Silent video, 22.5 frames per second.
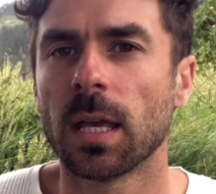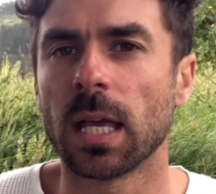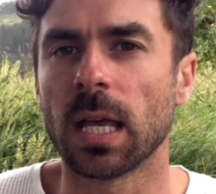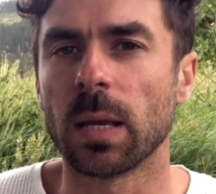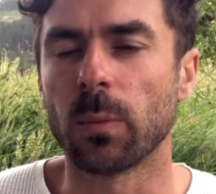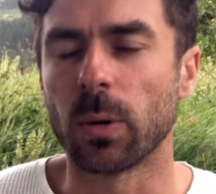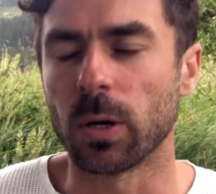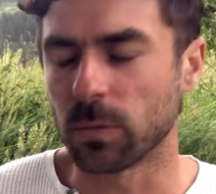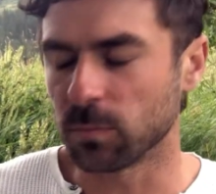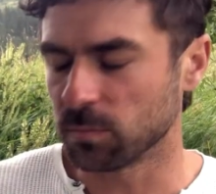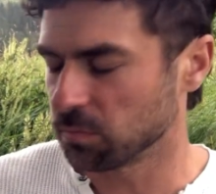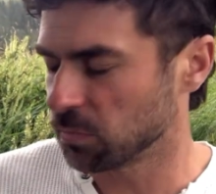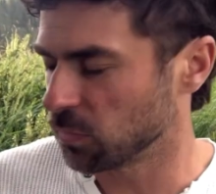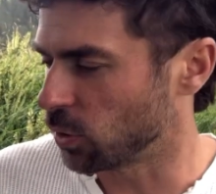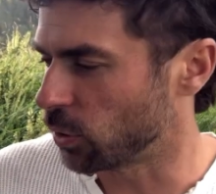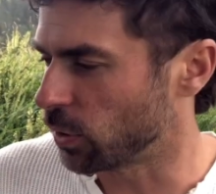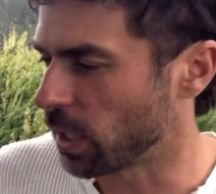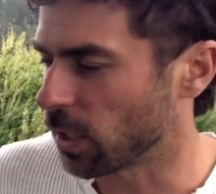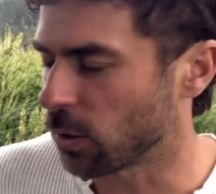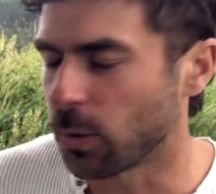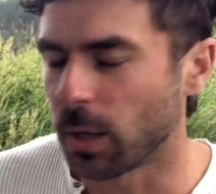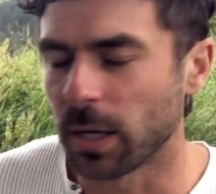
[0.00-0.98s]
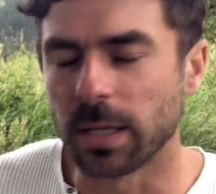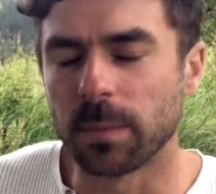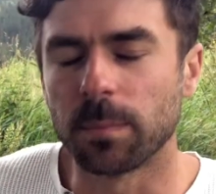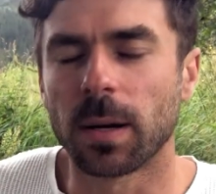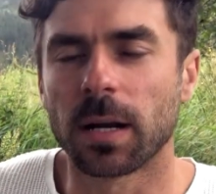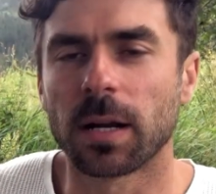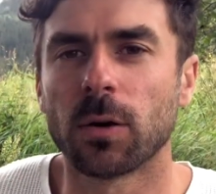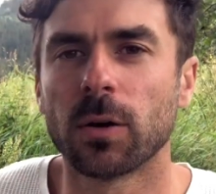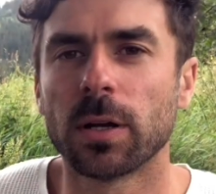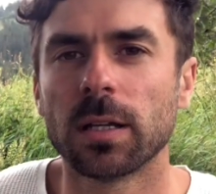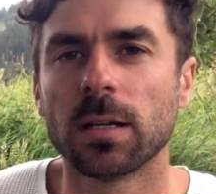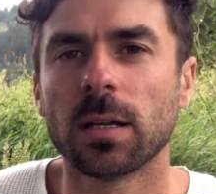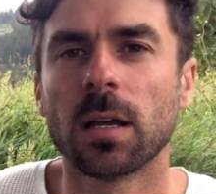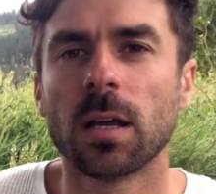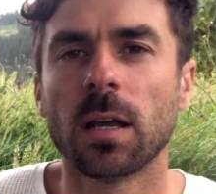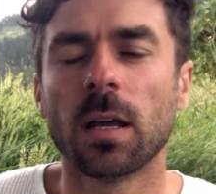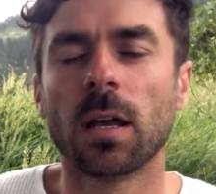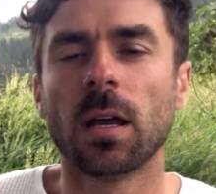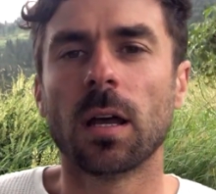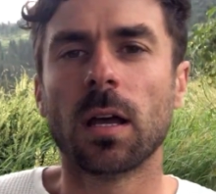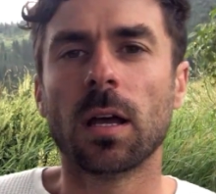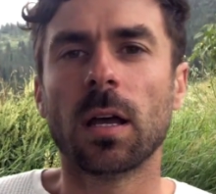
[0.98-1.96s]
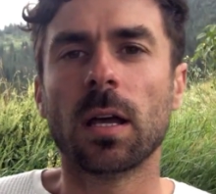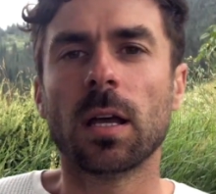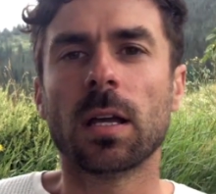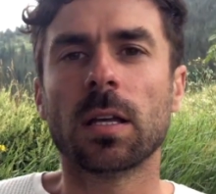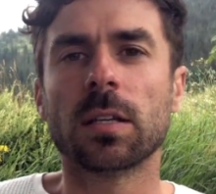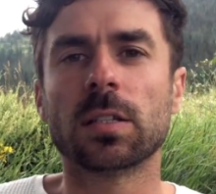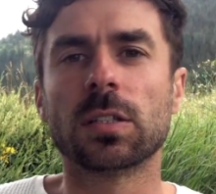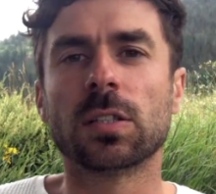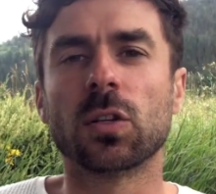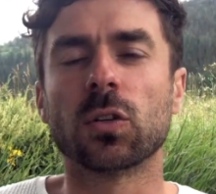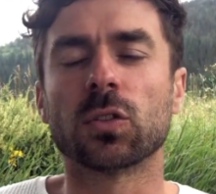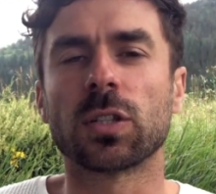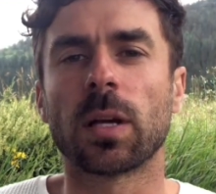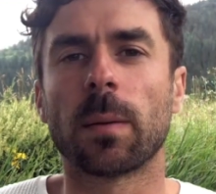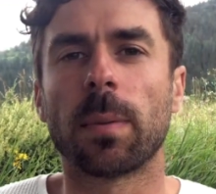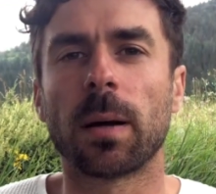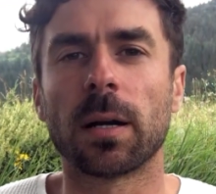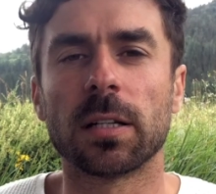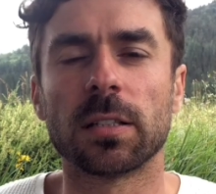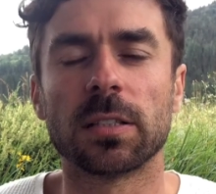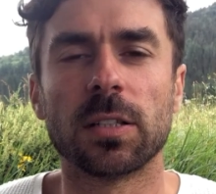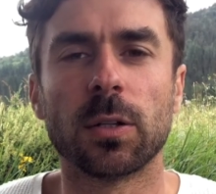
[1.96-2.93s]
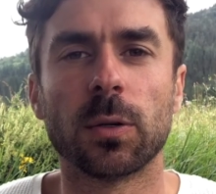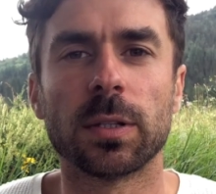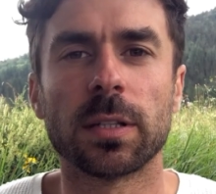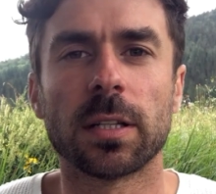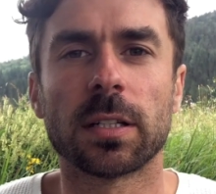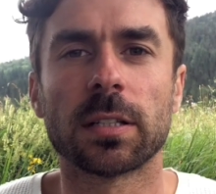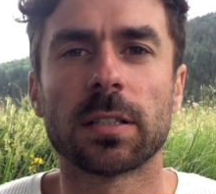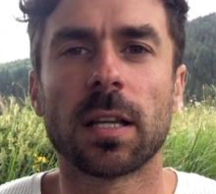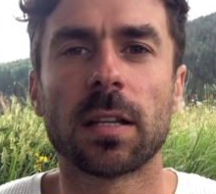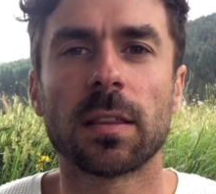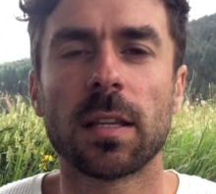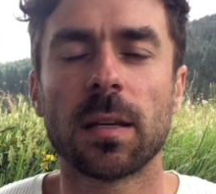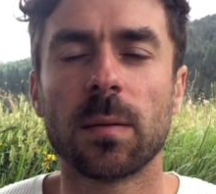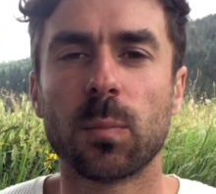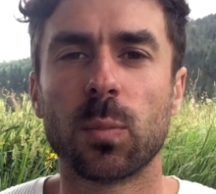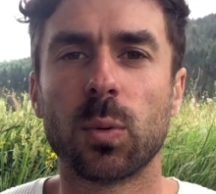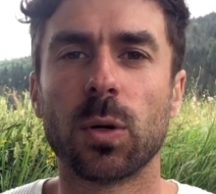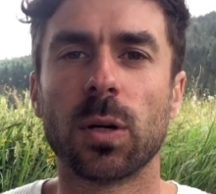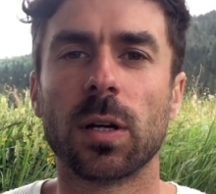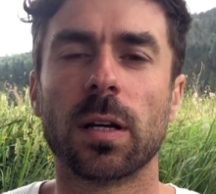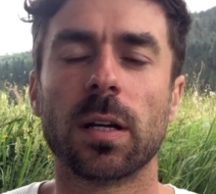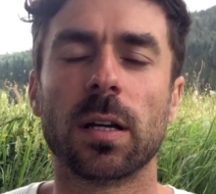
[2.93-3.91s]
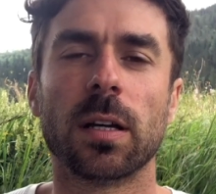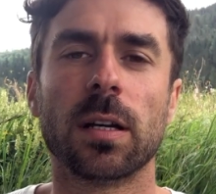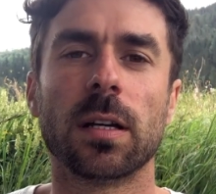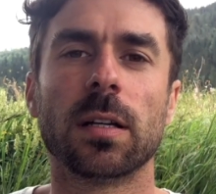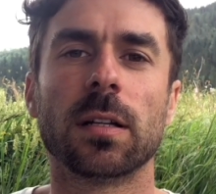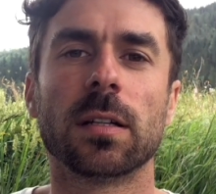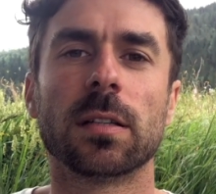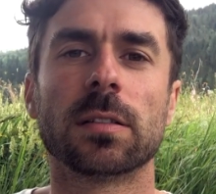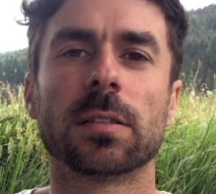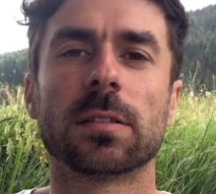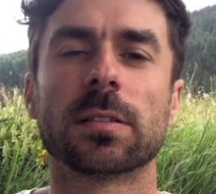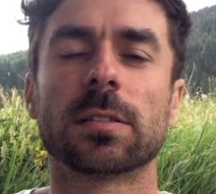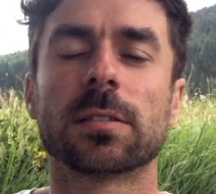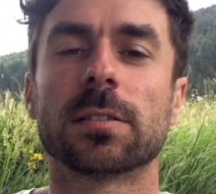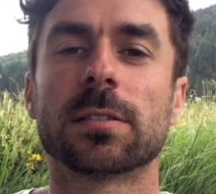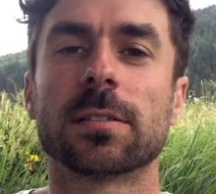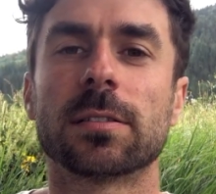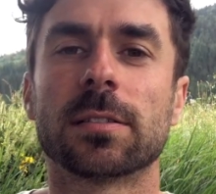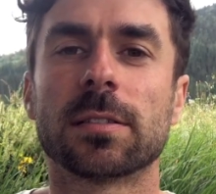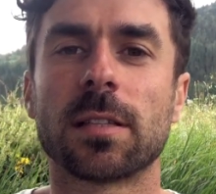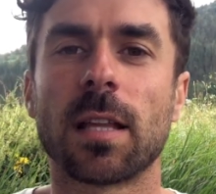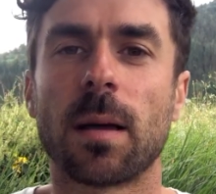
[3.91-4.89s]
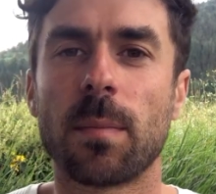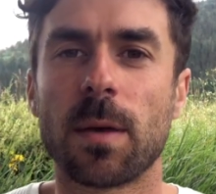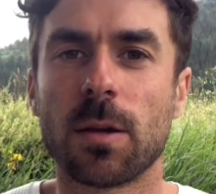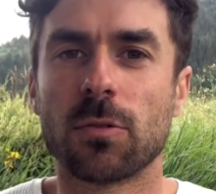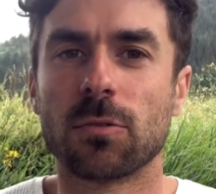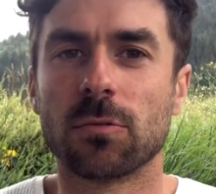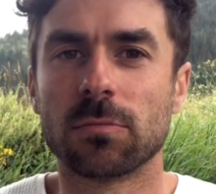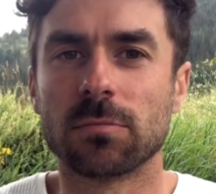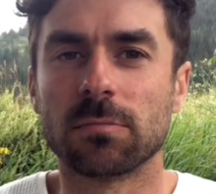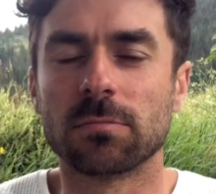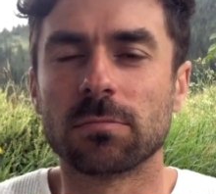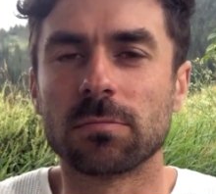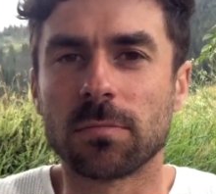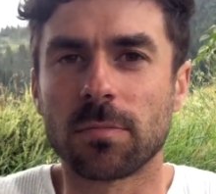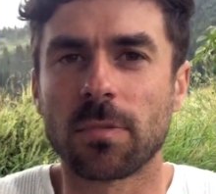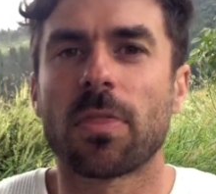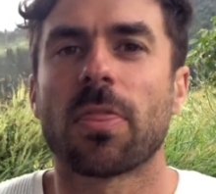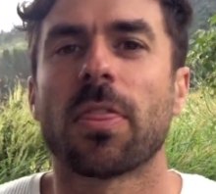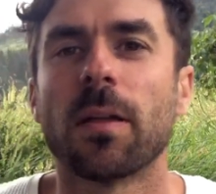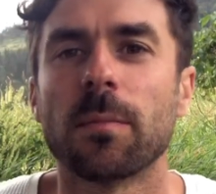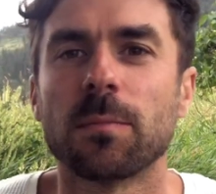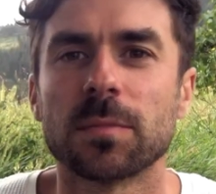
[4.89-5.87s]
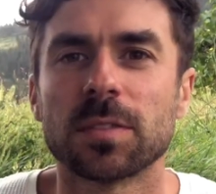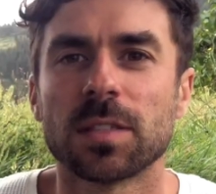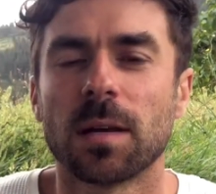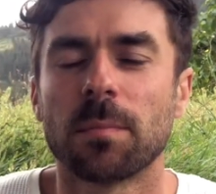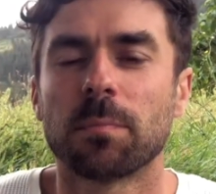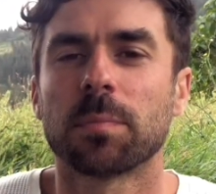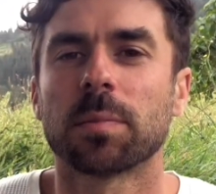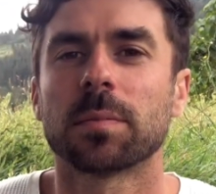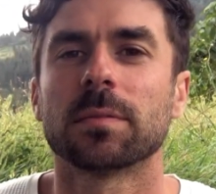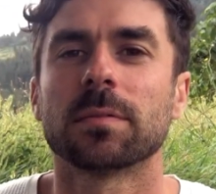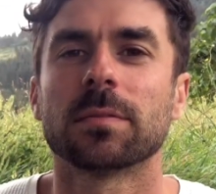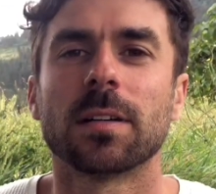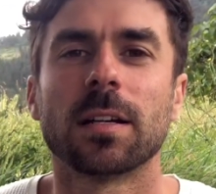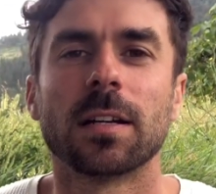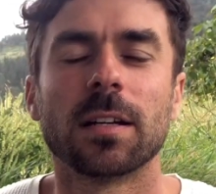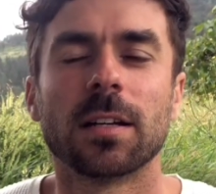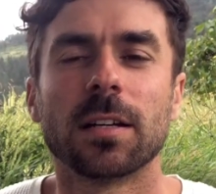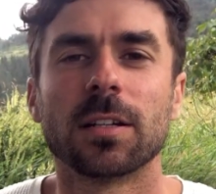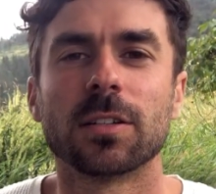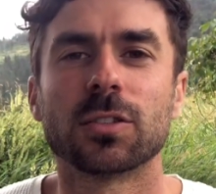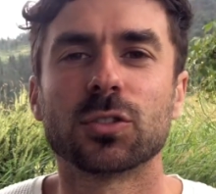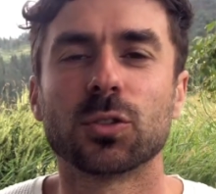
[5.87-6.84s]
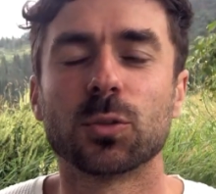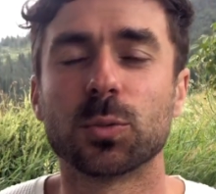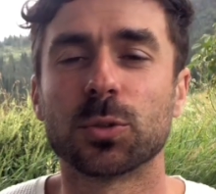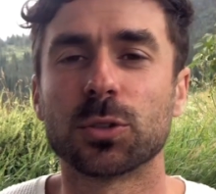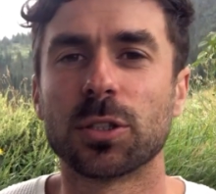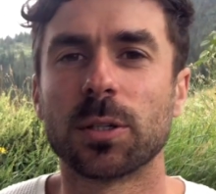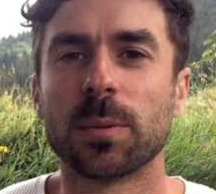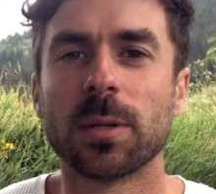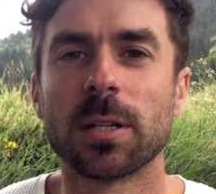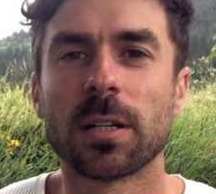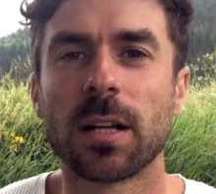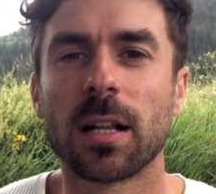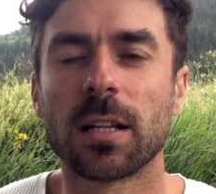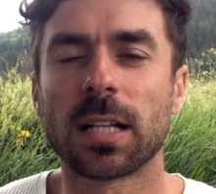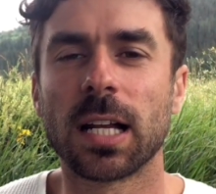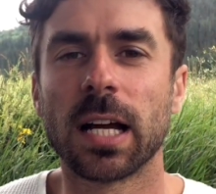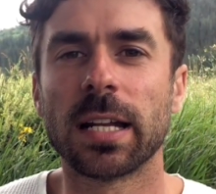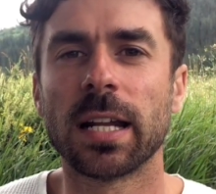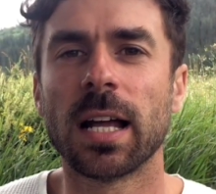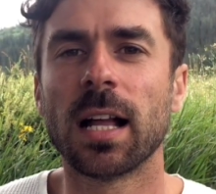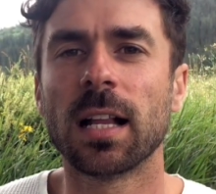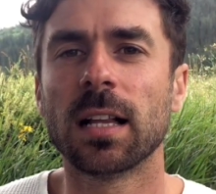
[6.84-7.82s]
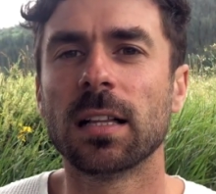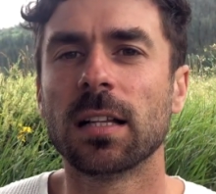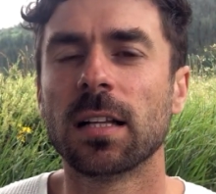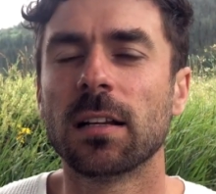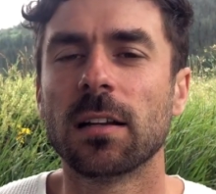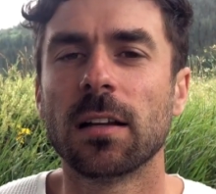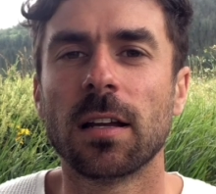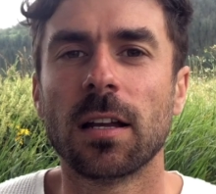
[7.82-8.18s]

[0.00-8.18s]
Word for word: Y bueno, lo dejo ahí para hoy. Si os ha parecido interesante, pues dame un thumbs up, eh, suscribir al canal,